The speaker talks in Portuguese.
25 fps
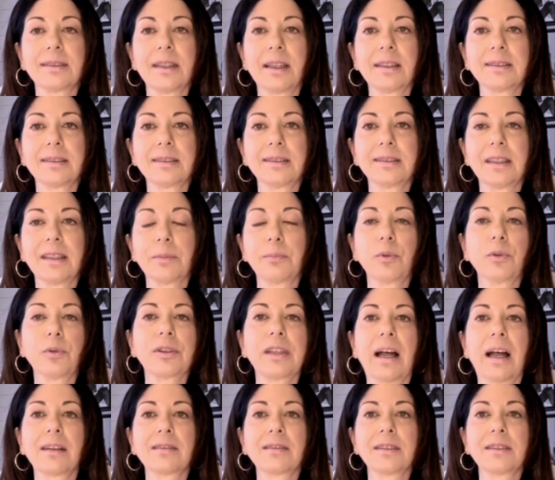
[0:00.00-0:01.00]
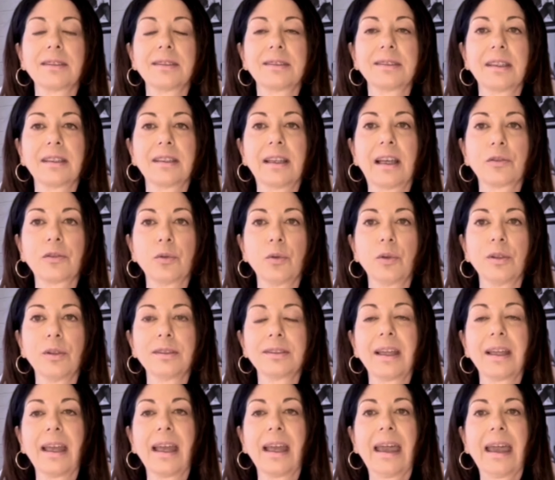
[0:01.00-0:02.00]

esses deputados, esses senadores,